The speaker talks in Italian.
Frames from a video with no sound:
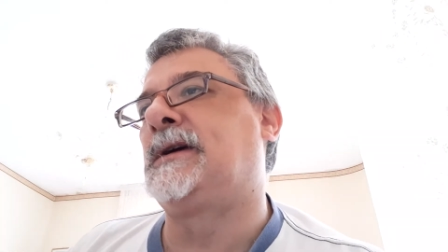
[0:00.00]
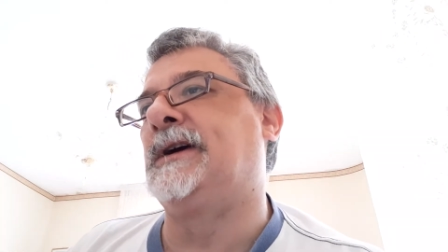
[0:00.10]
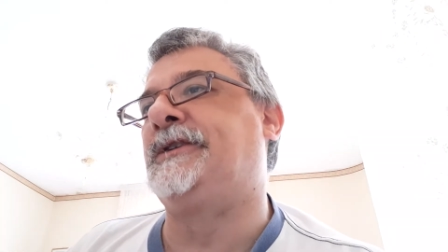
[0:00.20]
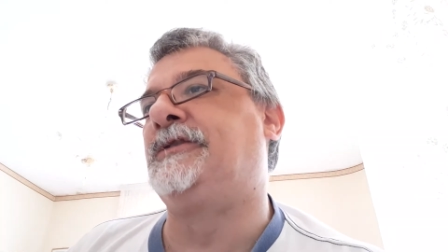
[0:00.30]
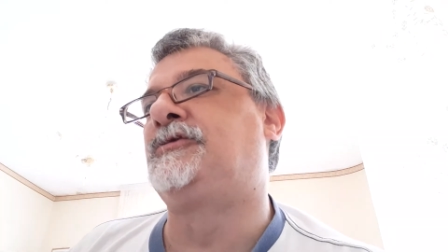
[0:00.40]
che
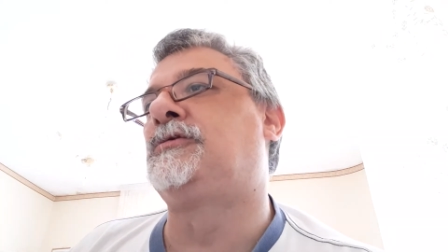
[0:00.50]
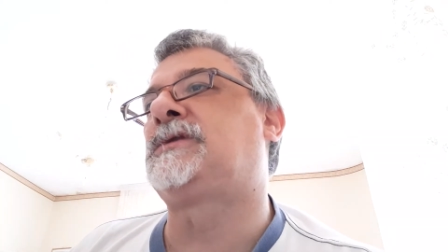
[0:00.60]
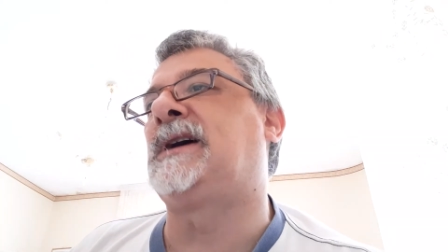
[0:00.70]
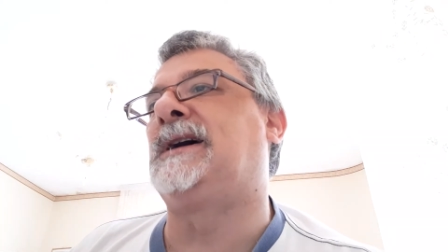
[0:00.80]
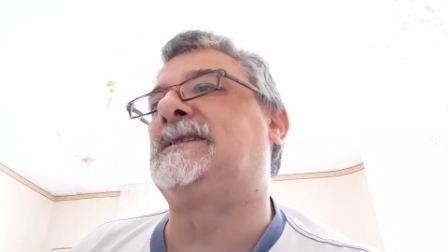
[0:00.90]
è
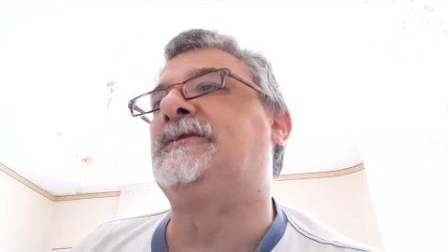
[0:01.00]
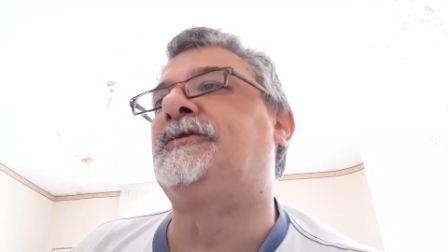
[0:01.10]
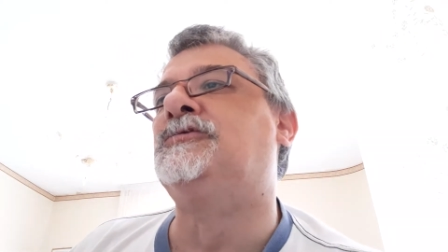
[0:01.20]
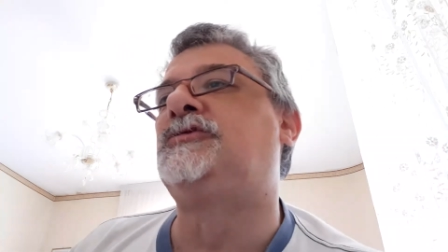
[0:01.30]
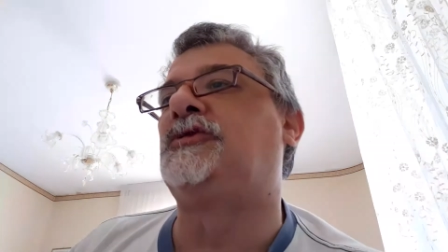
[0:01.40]
risultata
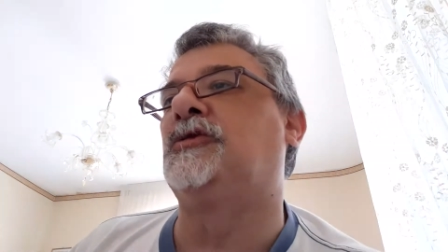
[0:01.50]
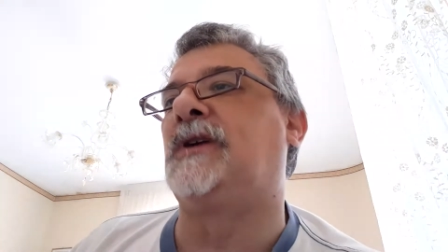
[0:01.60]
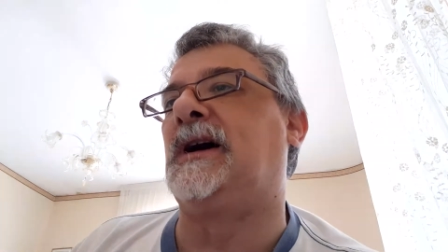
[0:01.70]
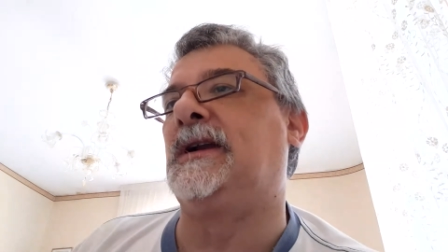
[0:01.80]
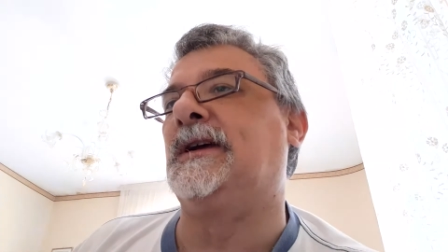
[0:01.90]

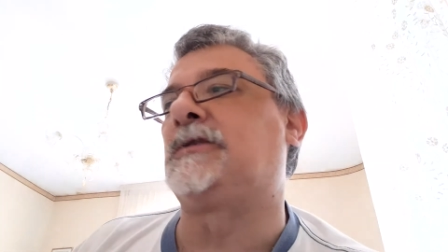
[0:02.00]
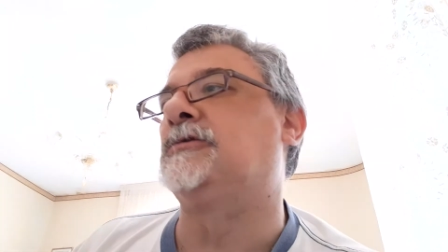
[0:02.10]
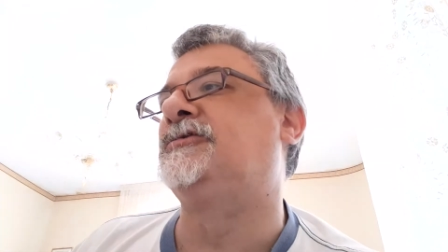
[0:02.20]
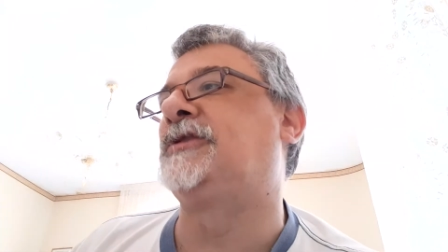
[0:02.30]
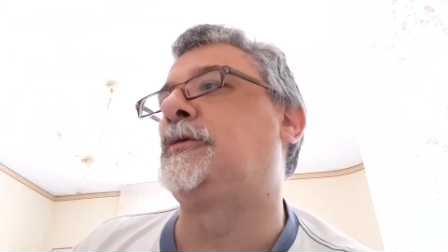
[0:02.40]
funzionale al
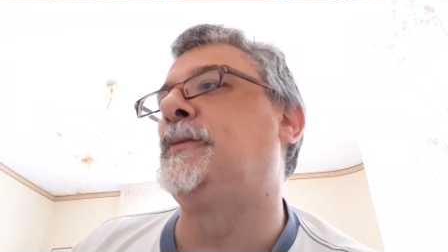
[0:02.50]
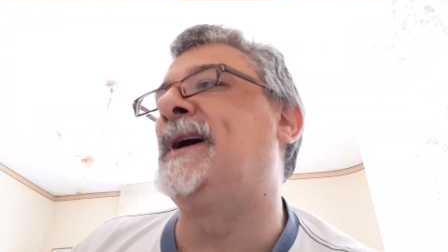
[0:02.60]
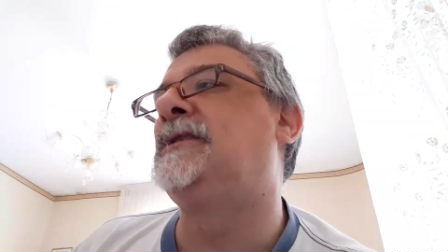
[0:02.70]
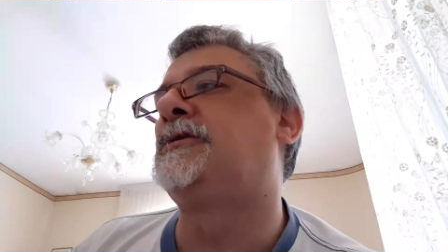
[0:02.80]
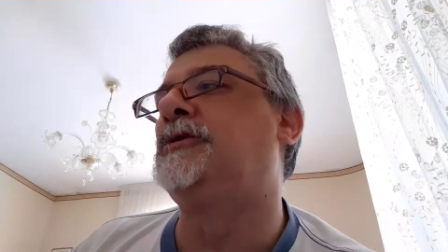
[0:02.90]

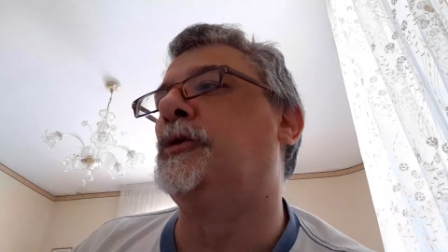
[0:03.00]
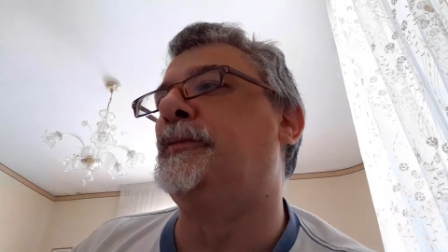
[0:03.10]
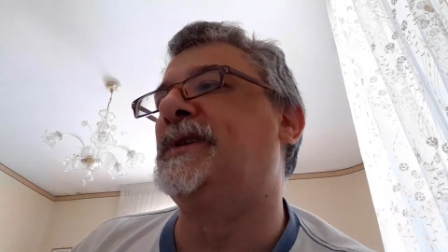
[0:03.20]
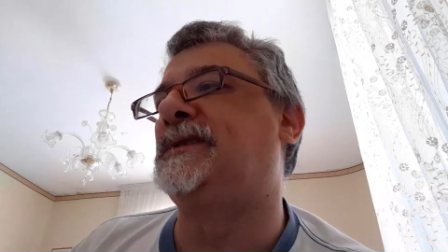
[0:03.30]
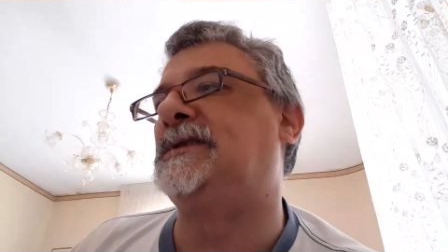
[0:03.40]
conseguimento di
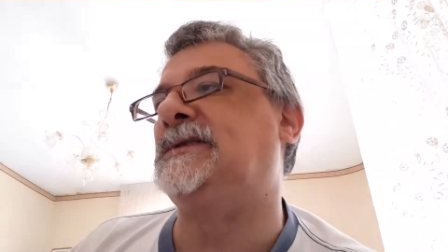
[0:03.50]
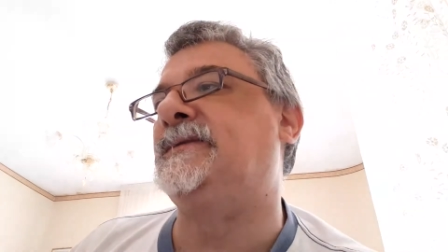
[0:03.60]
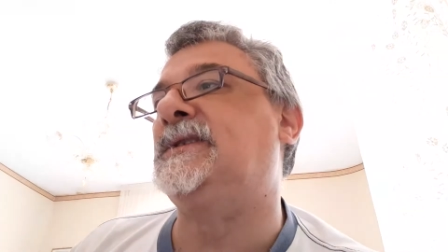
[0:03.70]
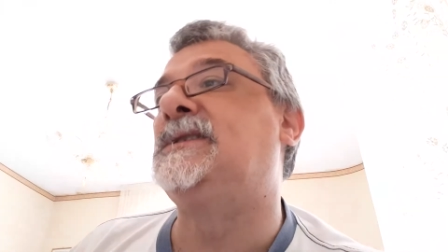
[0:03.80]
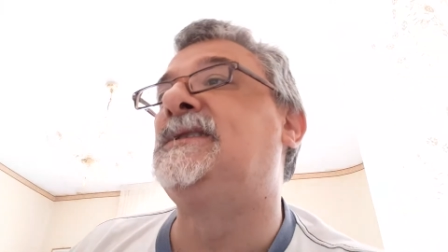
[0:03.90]

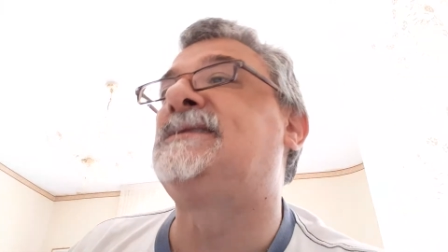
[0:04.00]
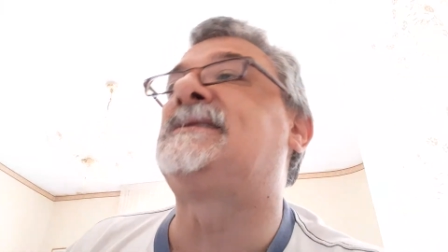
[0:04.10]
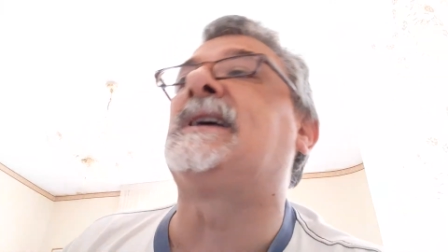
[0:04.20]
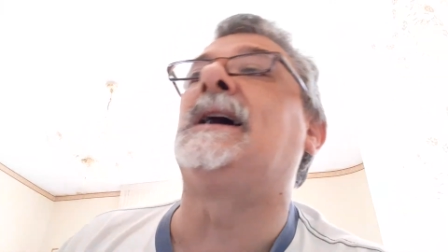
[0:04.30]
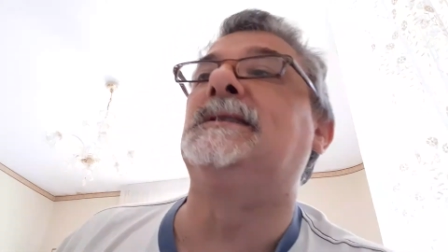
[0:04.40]
obiettivi
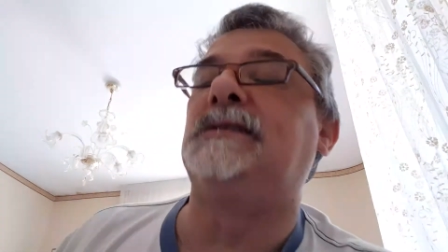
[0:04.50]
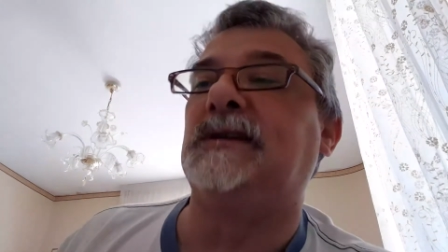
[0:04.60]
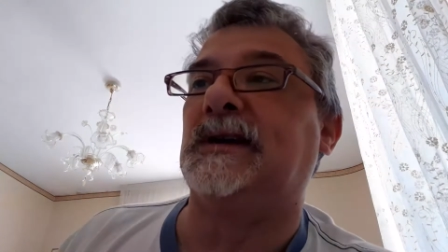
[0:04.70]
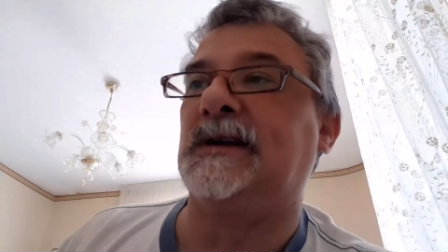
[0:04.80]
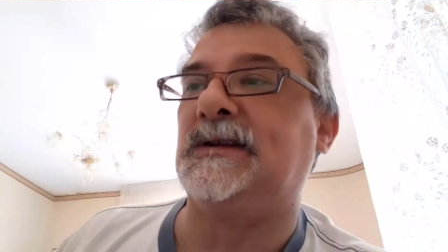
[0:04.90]
distanti
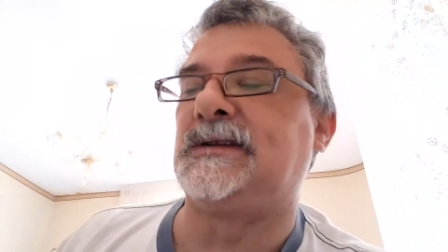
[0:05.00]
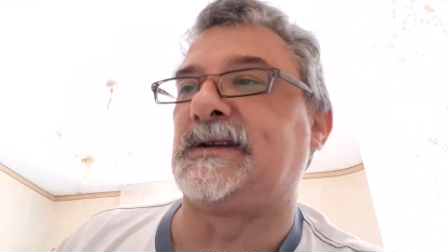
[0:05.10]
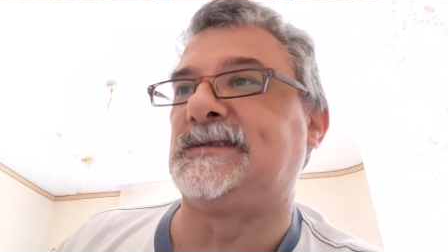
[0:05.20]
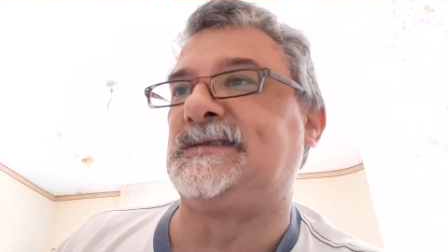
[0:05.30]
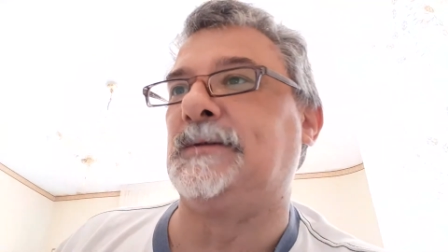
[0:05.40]

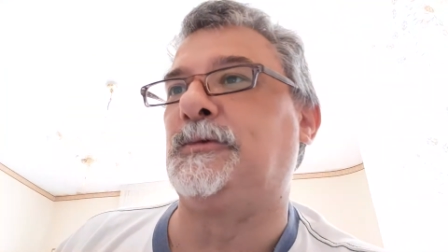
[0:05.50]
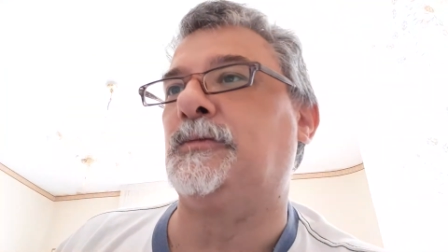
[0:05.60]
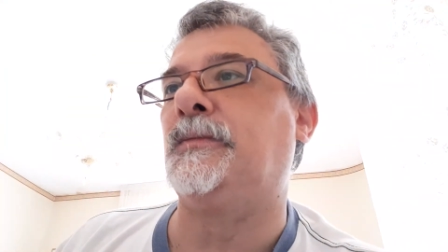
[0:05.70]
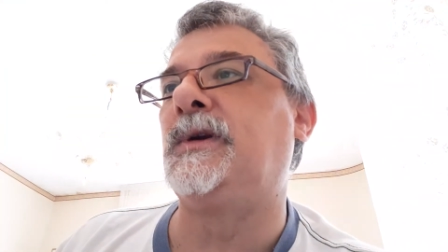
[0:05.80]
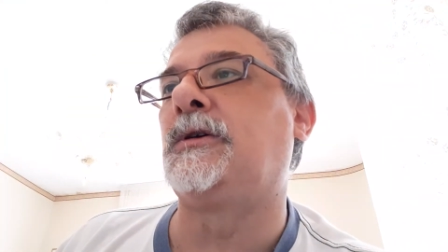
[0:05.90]
dall'interesse
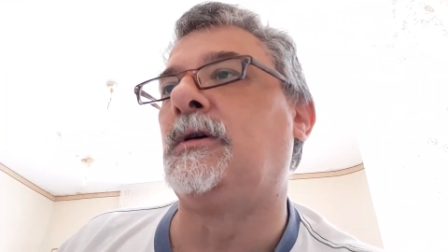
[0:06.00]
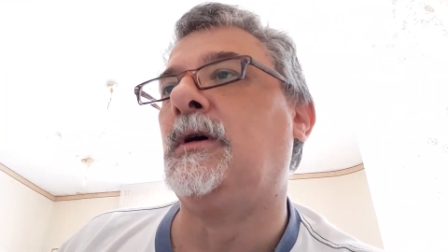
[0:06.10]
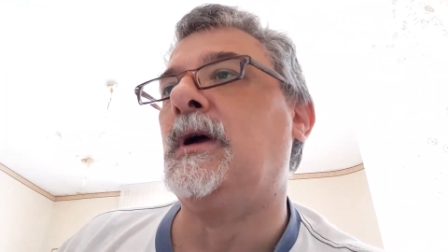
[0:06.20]
pubblico